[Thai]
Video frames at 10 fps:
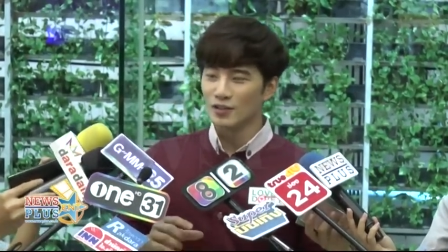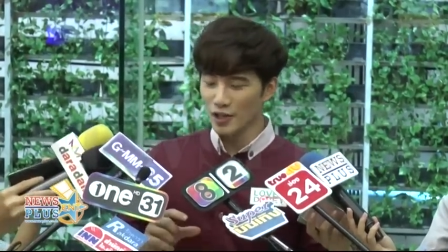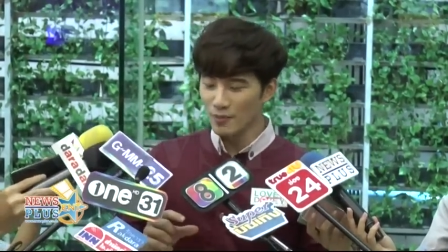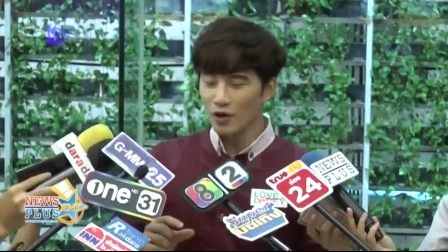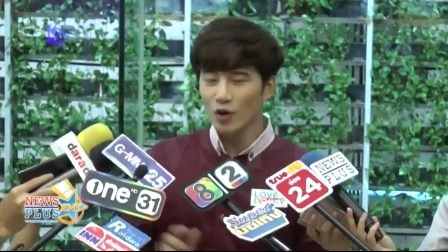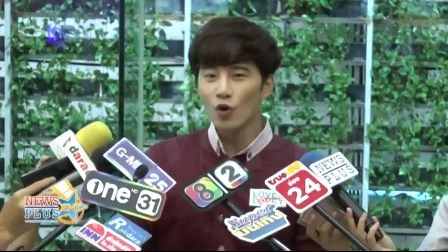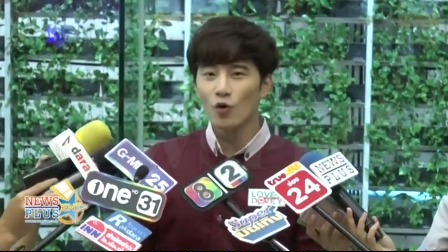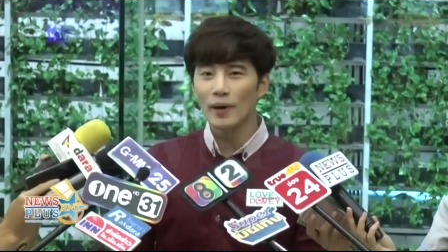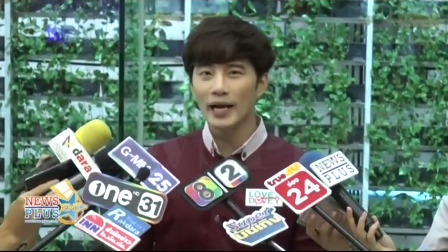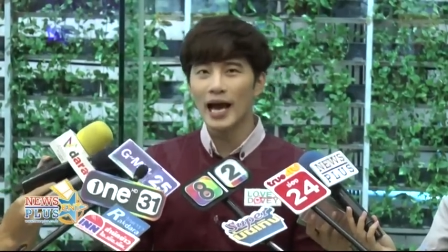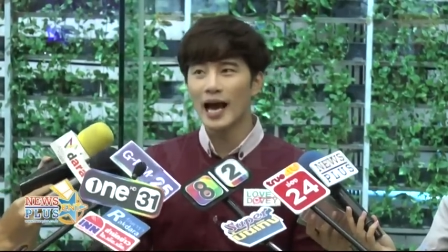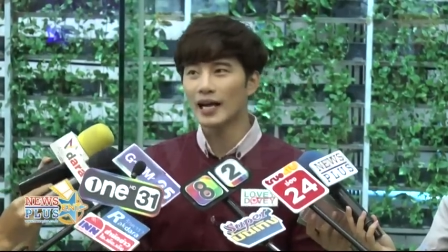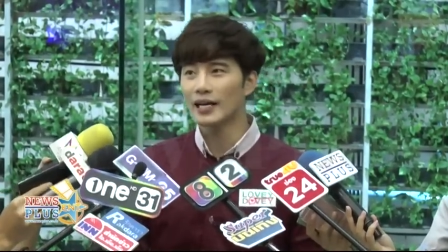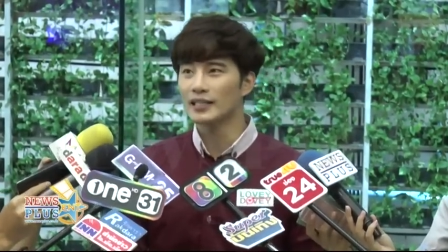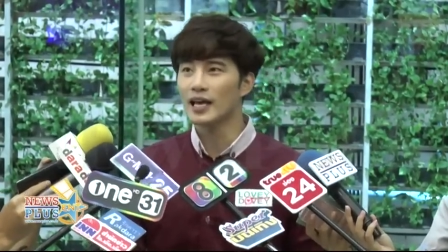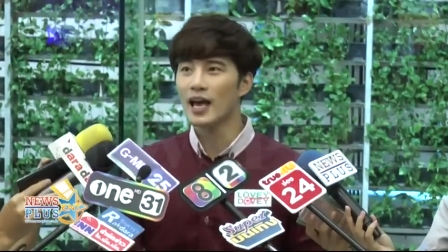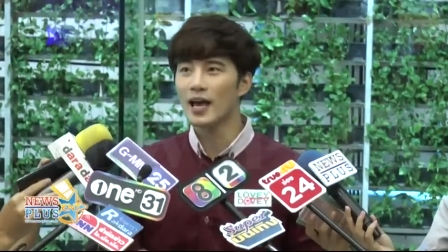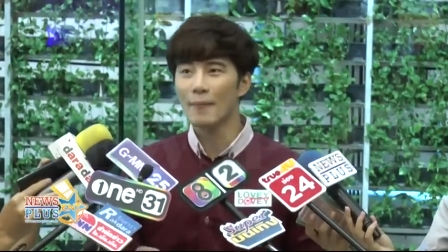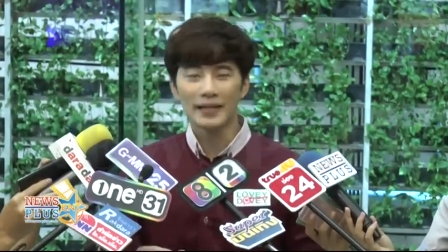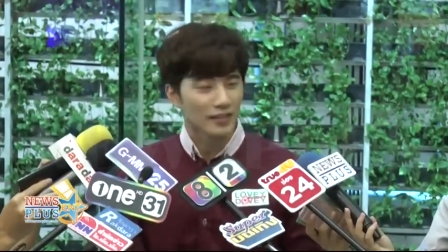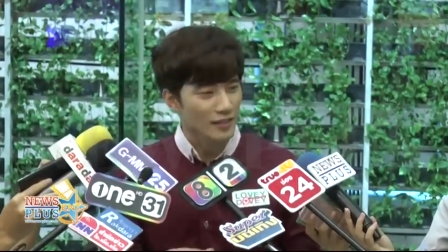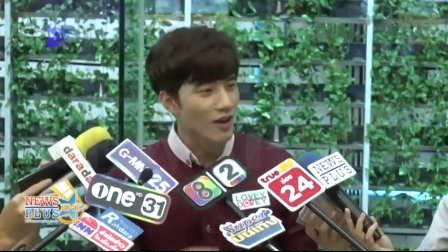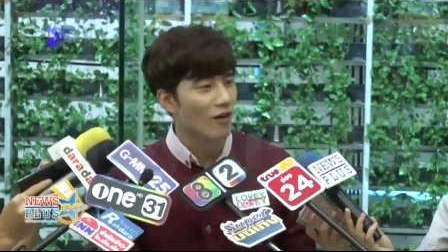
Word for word: ตอนนี้มดลูกมันห่างแค่ไม่ถึง